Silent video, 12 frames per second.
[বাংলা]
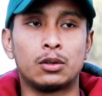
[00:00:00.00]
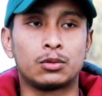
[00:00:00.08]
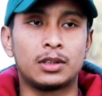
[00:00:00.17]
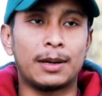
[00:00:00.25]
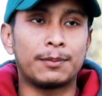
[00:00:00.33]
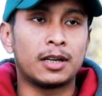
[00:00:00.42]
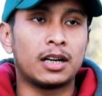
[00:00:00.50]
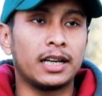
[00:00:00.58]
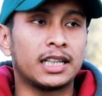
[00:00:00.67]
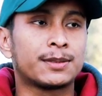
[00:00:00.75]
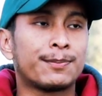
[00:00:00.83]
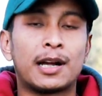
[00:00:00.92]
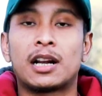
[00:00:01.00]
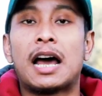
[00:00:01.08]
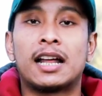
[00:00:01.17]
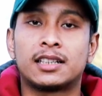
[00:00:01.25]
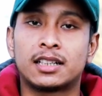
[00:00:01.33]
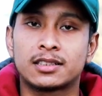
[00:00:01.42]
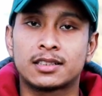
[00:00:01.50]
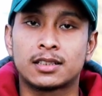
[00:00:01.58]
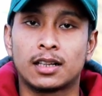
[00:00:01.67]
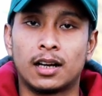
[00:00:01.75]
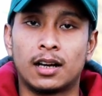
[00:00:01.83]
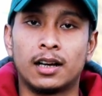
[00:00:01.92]
যদি আপনারা অ্যাজ পার আদার্স
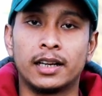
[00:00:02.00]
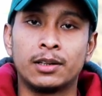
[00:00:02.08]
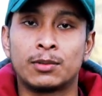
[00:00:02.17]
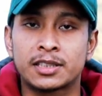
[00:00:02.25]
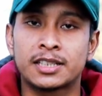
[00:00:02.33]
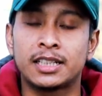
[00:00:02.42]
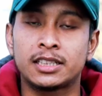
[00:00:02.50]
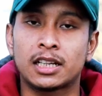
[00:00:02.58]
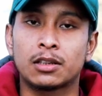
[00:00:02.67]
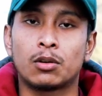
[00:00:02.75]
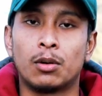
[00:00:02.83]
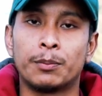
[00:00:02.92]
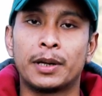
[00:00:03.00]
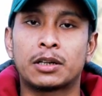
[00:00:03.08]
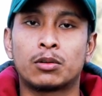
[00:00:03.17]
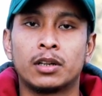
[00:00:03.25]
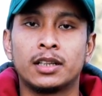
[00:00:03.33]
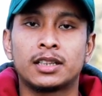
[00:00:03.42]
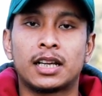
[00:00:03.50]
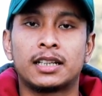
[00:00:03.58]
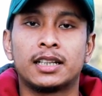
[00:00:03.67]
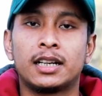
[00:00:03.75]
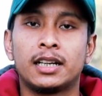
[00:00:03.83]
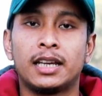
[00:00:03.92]
ইউনিভার্সিটির সাথে কম্পেয়ার করেন
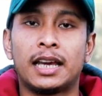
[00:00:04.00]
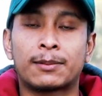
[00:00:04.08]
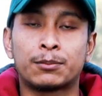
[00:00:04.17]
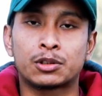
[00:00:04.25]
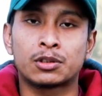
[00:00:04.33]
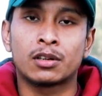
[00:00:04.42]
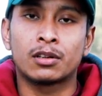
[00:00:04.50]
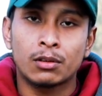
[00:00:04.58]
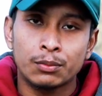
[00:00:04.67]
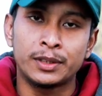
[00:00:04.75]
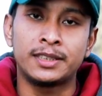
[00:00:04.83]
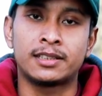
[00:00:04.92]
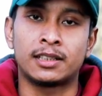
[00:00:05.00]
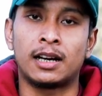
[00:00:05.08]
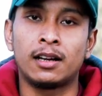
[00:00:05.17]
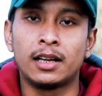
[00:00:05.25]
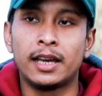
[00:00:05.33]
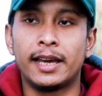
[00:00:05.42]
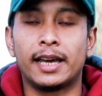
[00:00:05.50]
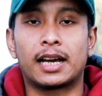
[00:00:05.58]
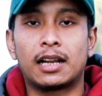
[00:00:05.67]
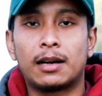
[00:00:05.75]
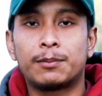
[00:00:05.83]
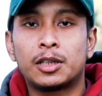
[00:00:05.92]
তাদের এক বছরেরও ফিস না
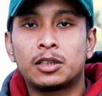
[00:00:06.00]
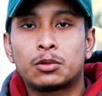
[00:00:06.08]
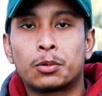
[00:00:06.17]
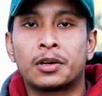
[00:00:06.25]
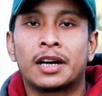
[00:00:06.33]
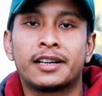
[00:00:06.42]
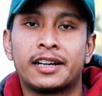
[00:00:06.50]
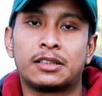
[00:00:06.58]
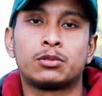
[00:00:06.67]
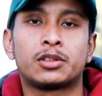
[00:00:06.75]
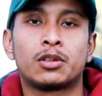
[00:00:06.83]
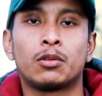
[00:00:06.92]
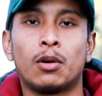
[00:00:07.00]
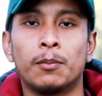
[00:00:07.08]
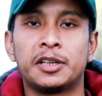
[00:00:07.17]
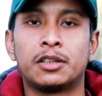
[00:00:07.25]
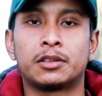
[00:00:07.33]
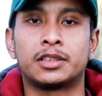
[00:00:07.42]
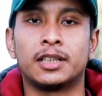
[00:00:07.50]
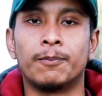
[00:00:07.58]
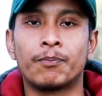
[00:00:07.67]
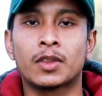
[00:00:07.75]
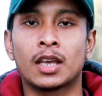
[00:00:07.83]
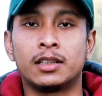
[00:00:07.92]
এখানে আপনার টোটাল গ্রাজুয়েশন কমপ্লিট হচ্ছে
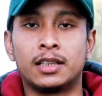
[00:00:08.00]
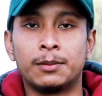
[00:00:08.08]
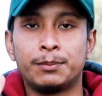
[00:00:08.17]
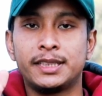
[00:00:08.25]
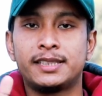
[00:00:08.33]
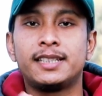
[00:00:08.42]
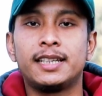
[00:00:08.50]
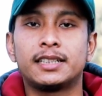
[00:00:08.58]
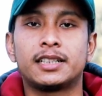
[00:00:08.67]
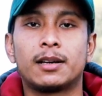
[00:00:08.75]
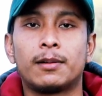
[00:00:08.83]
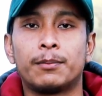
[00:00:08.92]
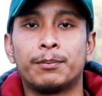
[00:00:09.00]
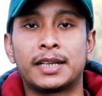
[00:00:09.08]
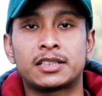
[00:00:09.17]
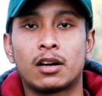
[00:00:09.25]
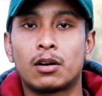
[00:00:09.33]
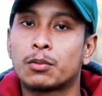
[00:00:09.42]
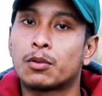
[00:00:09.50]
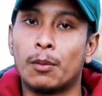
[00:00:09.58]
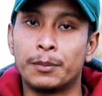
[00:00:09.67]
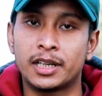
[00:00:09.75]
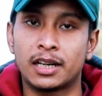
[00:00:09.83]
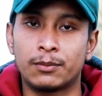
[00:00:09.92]
দেন বিসিএ যেটা ব্যাচেলার অফ
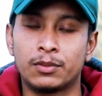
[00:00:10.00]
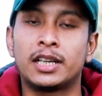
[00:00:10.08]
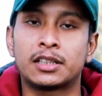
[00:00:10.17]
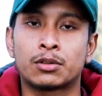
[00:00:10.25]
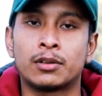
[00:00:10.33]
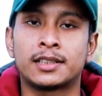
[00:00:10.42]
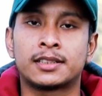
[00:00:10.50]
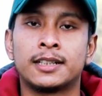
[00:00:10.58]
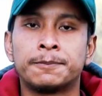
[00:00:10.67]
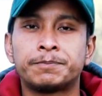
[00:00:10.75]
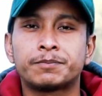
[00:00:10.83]
কম্পিউটার অ্যাপ্লিকেশন আছে